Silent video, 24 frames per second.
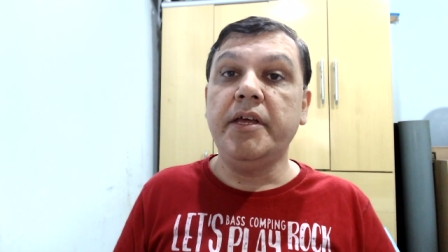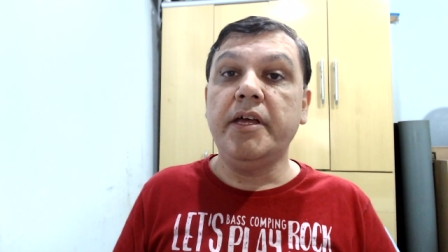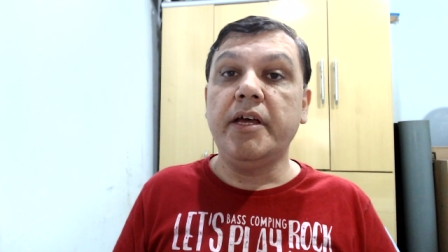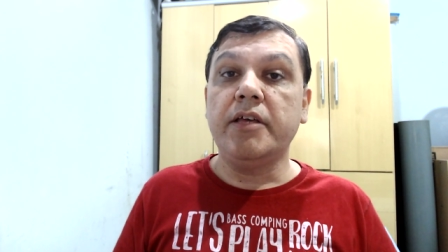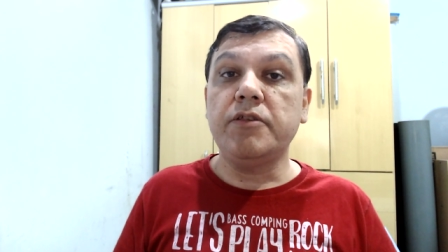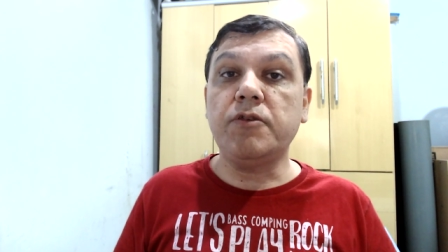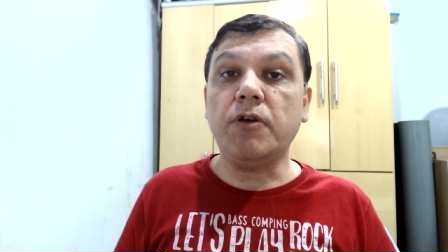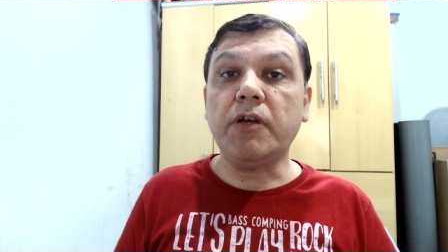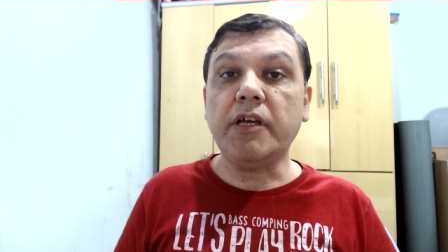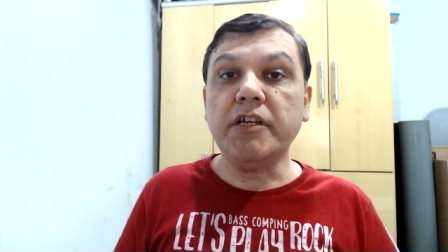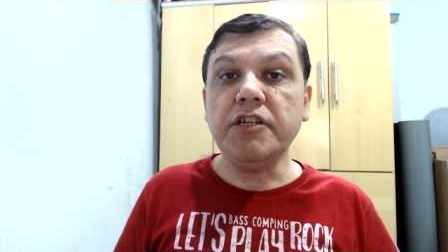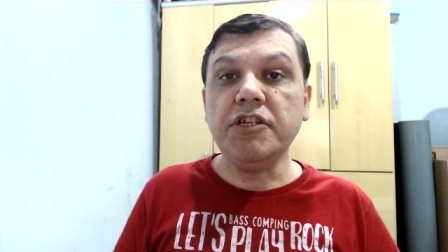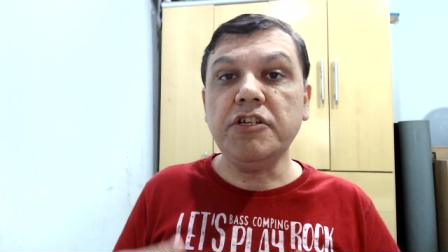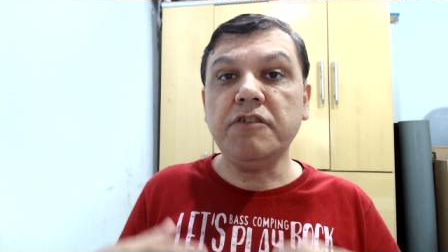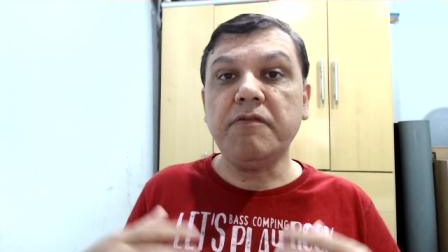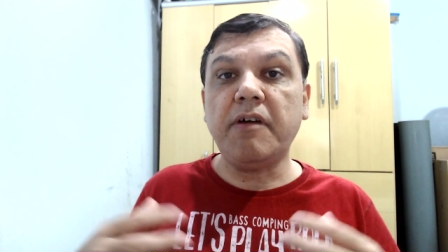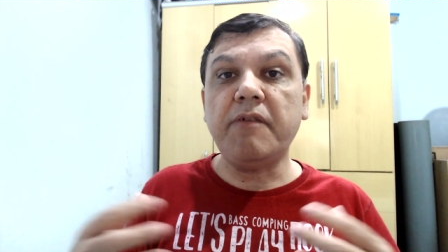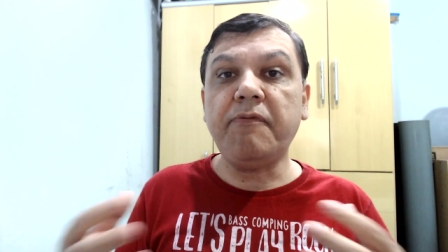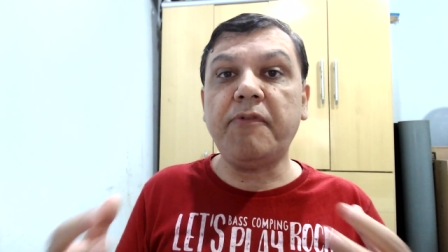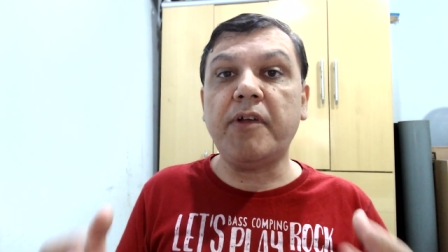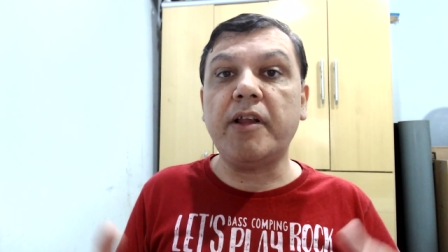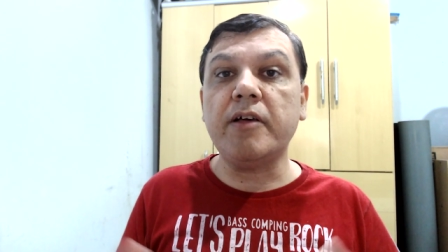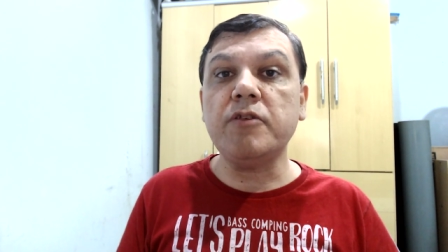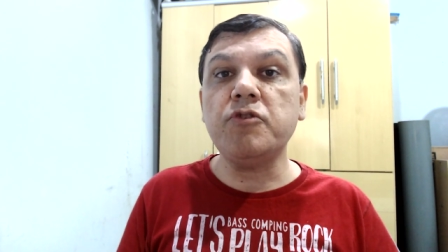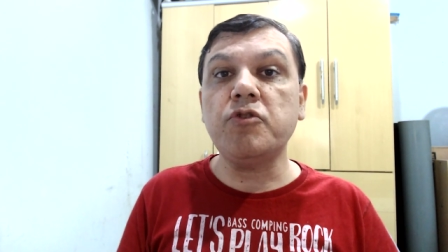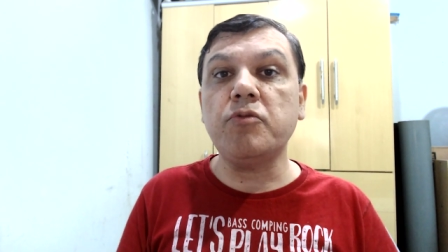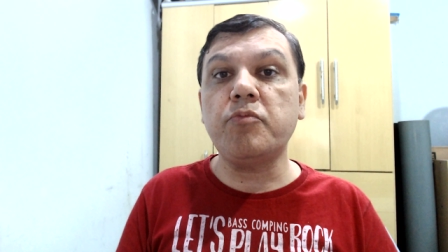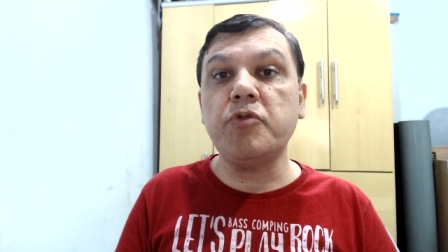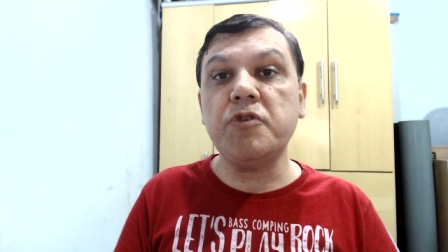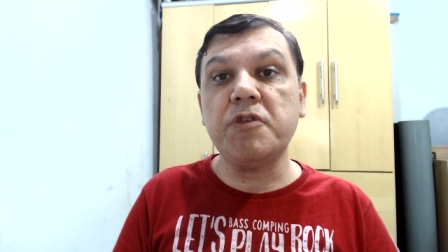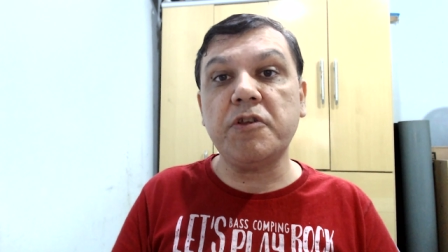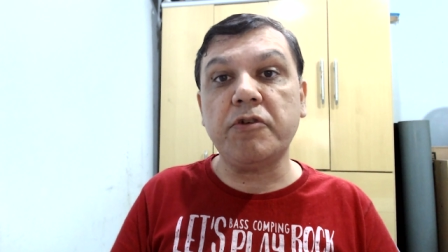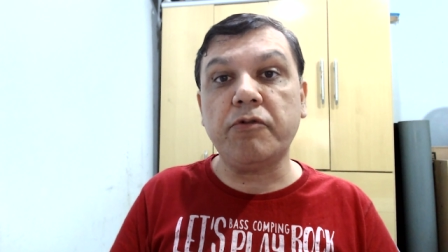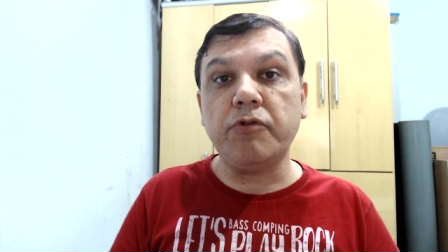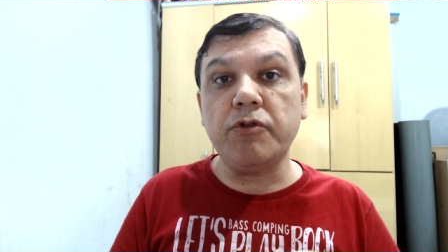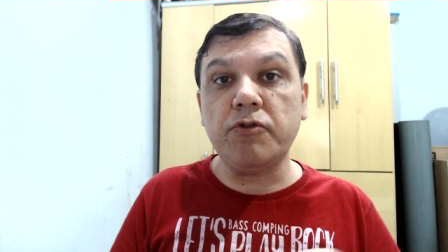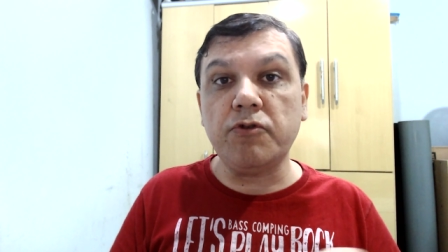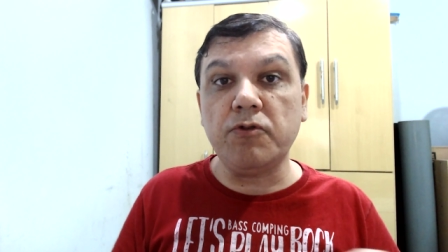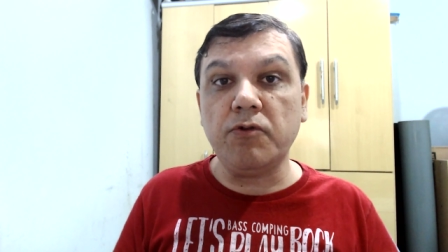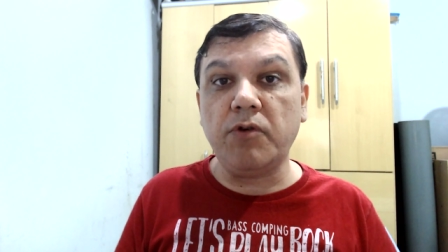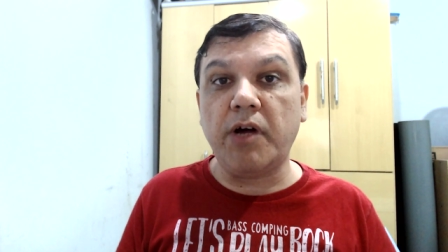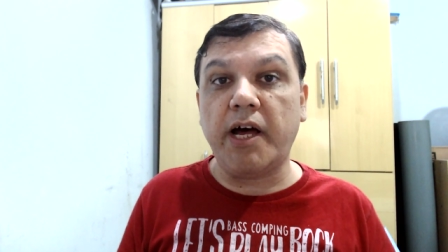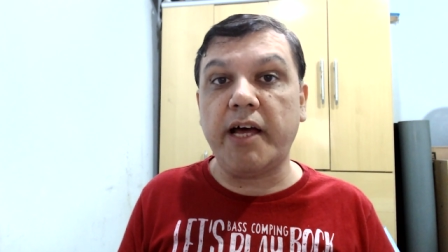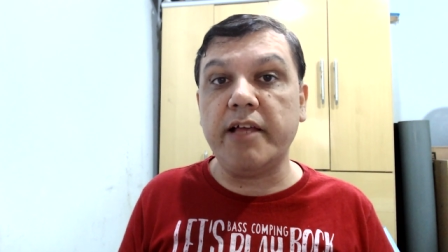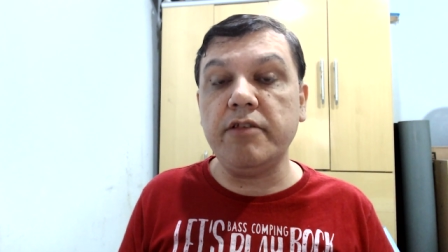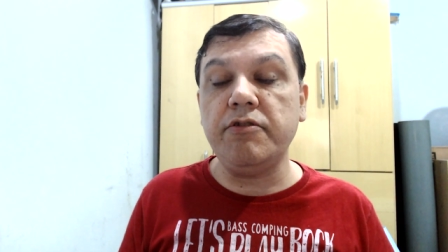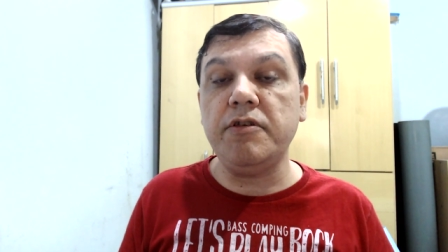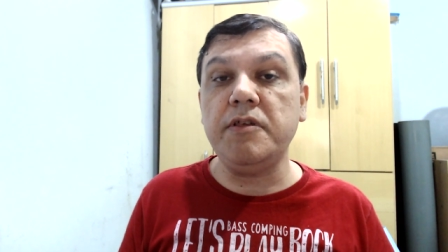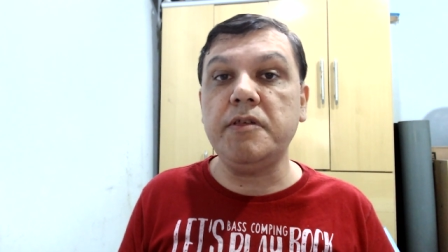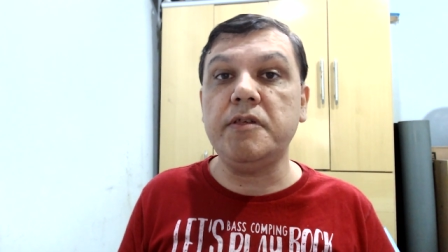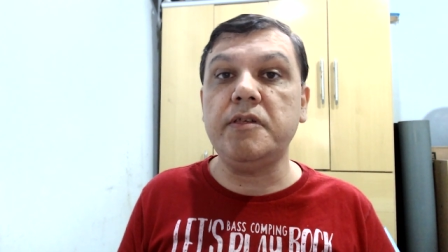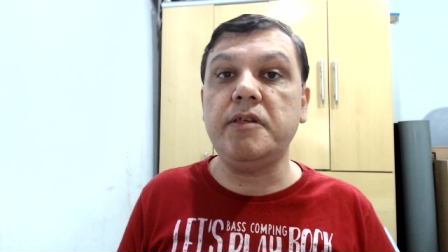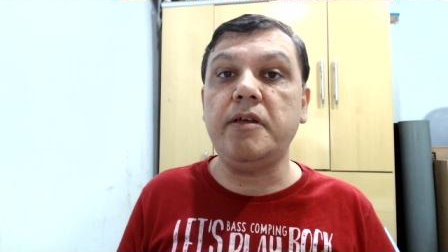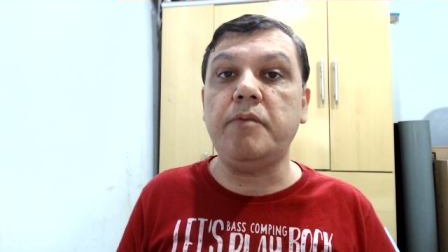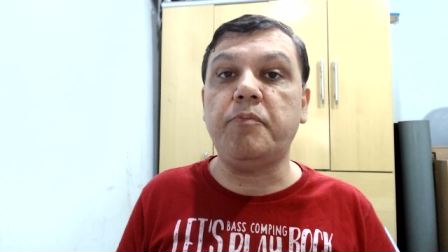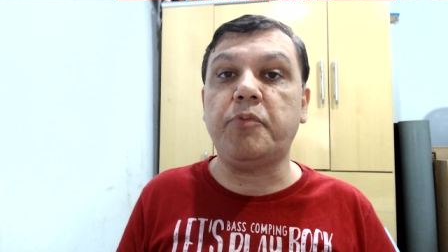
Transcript: Só que a gente vai falar sobre os circuitos do rádio em si,